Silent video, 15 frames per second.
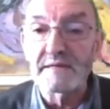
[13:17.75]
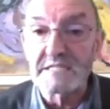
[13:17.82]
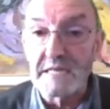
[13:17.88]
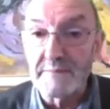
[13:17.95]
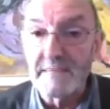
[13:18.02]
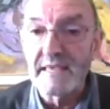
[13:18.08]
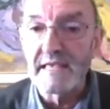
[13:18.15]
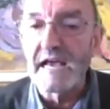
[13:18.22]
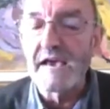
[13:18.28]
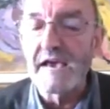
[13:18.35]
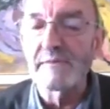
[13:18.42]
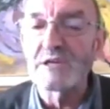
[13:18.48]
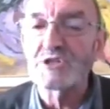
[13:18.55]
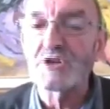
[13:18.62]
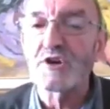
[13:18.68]
se mide las
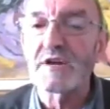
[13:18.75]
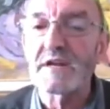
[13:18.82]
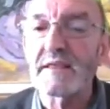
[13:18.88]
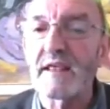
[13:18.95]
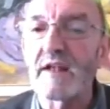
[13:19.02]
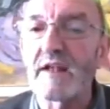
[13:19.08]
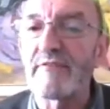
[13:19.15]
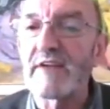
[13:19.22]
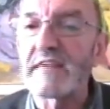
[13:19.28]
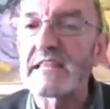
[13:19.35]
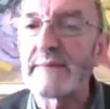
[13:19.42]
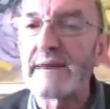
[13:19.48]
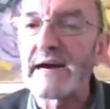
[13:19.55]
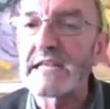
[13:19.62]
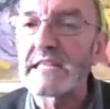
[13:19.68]
emisiones del flete
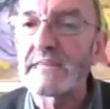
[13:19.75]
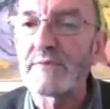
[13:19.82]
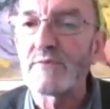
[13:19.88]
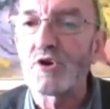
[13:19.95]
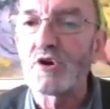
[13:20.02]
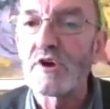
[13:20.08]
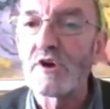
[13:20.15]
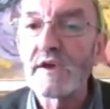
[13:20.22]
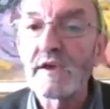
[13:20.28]
marítimo